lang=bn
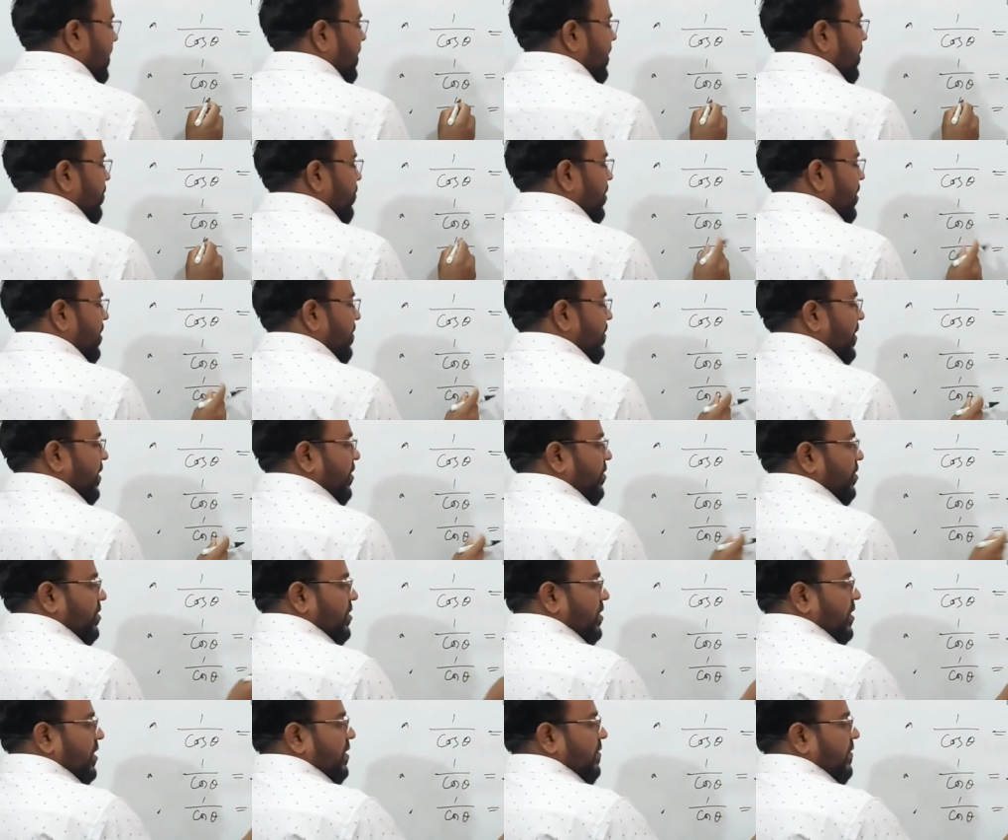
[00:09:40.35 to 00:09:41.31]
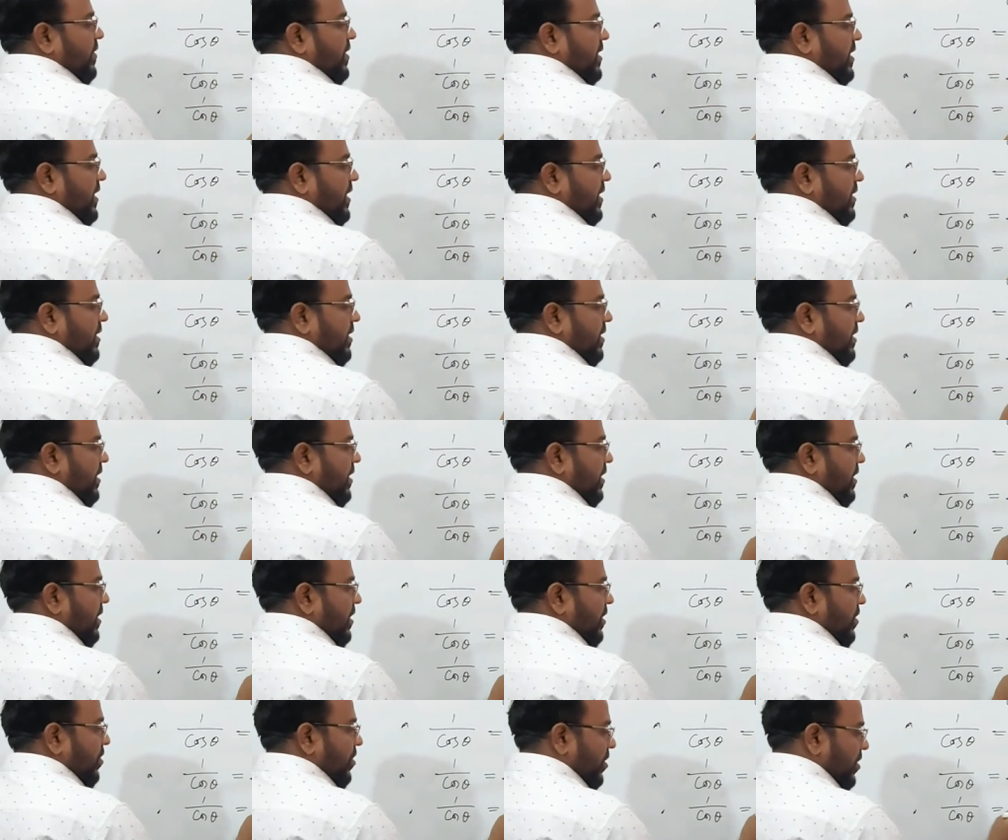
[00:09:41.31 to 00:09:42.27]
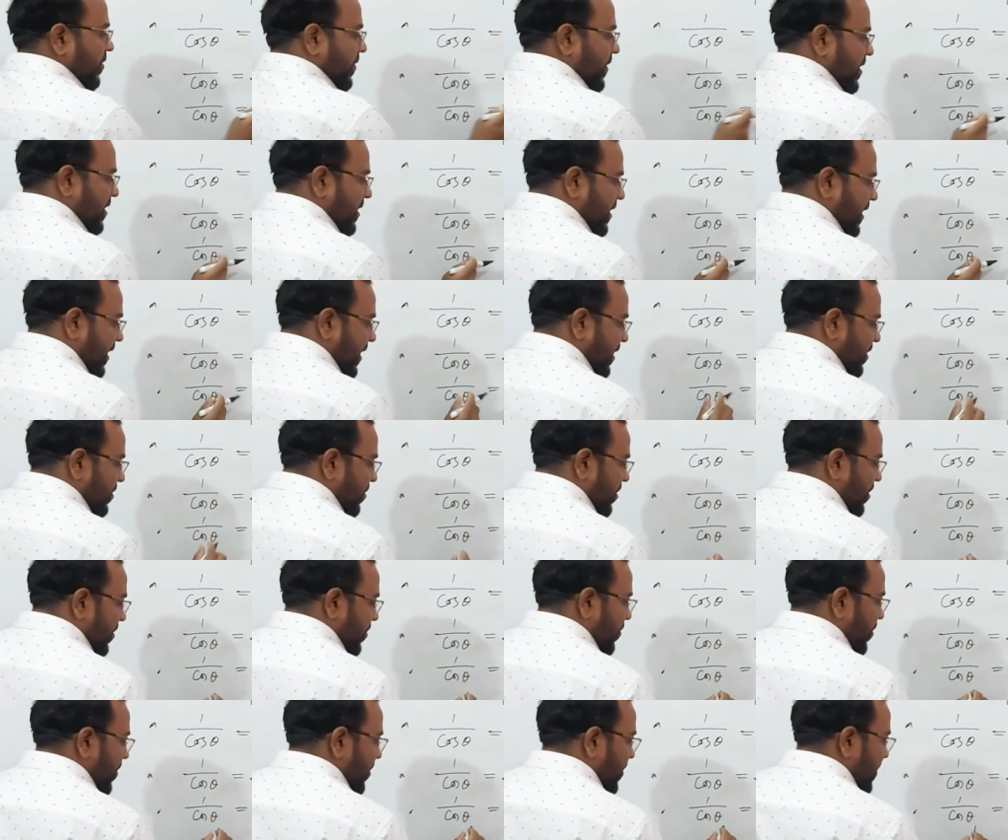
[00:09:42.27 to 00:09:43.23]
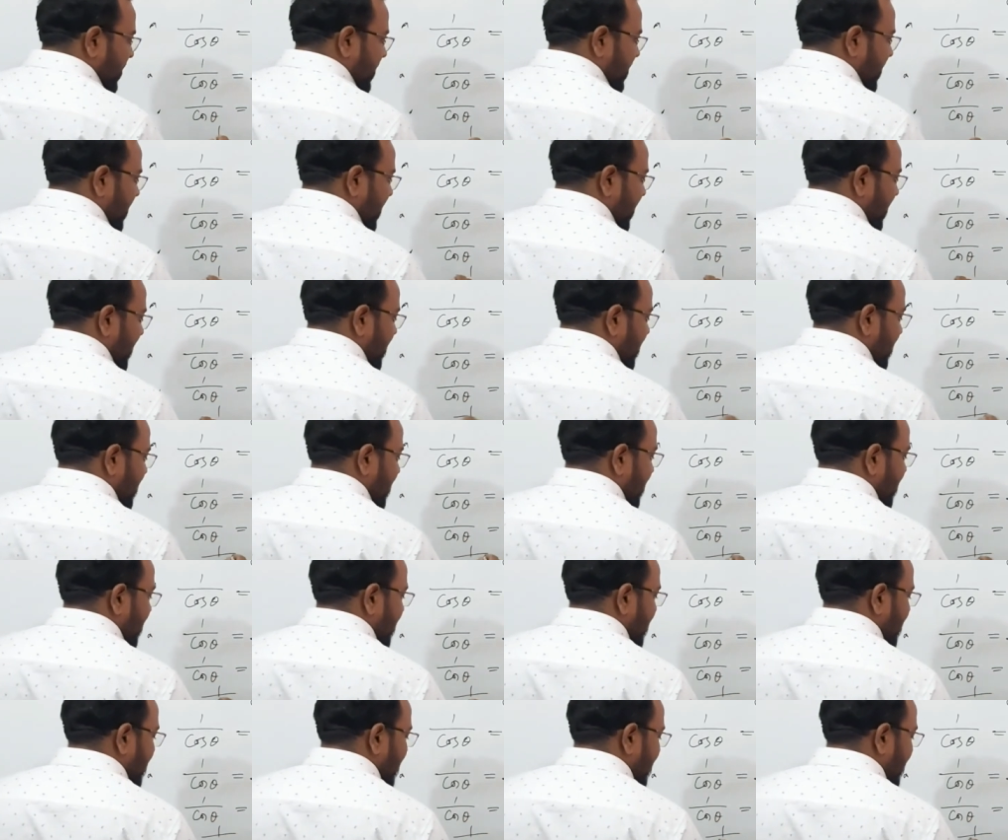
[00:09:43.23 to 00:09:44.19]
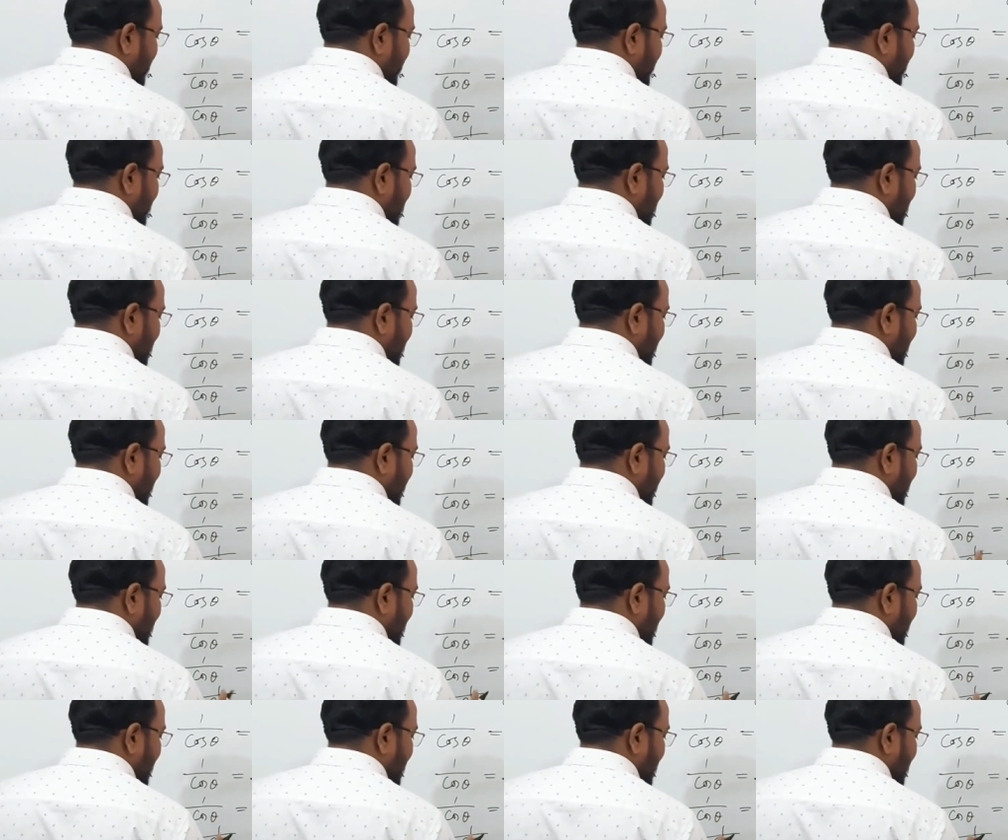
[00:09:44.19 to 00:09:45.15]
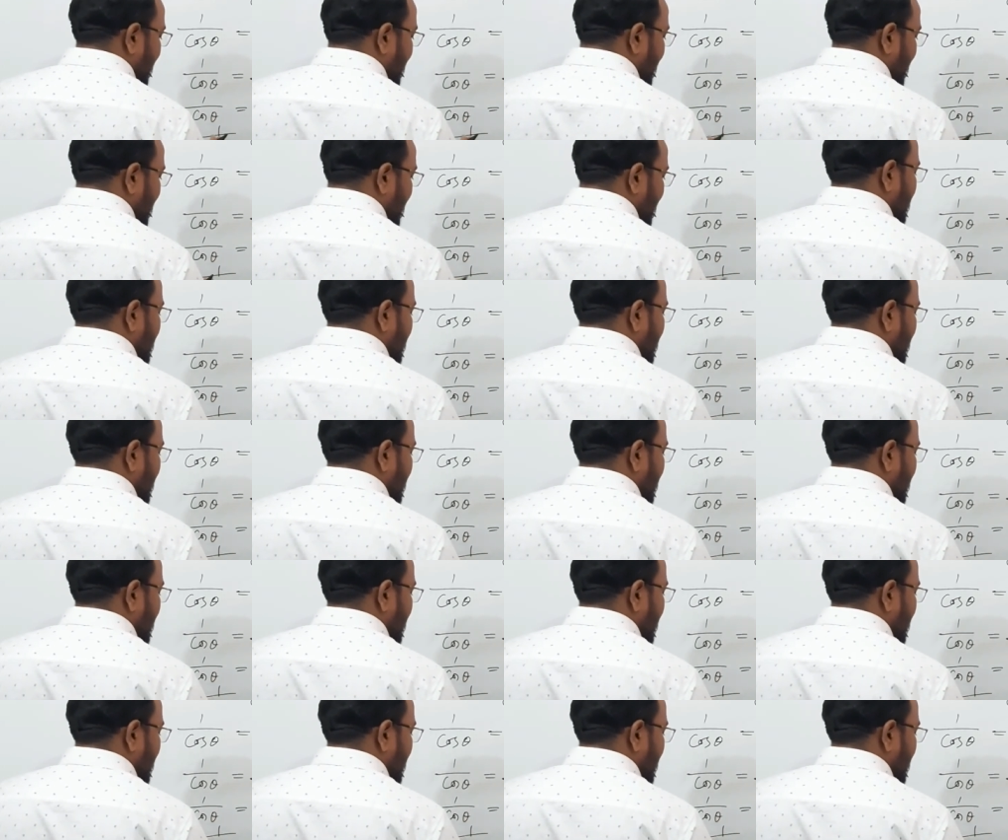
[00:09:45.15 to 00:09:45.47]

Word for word: কি ওয়ান বাই কস্টেটা মানে সেক থেটা অথবা সেক যদি কজের জায়গায় আসে তাহলে হয়ে যাবে ওয়ান বাই